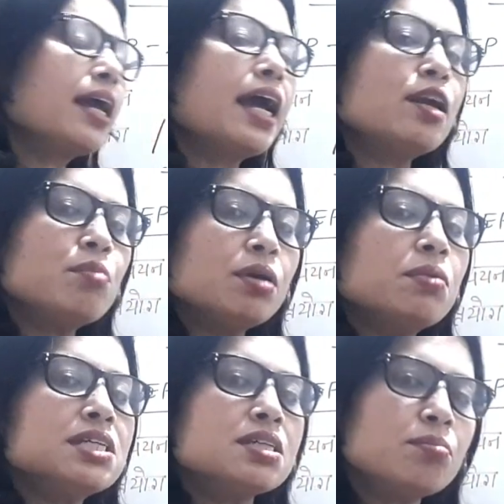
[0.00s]
एकेडमिक
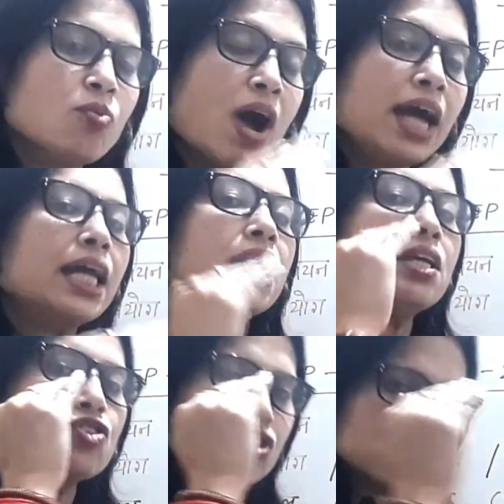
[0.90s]
में जब वहां के
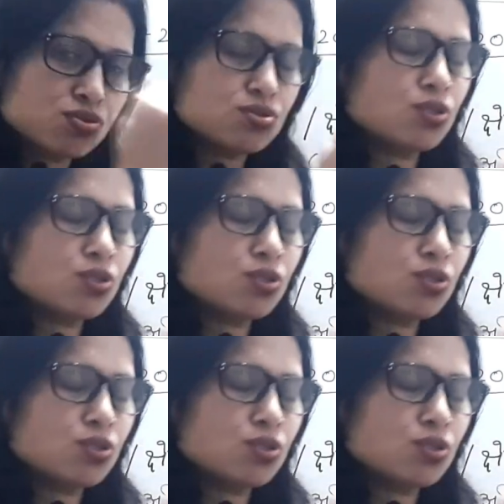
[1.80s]
टीचर्स जो,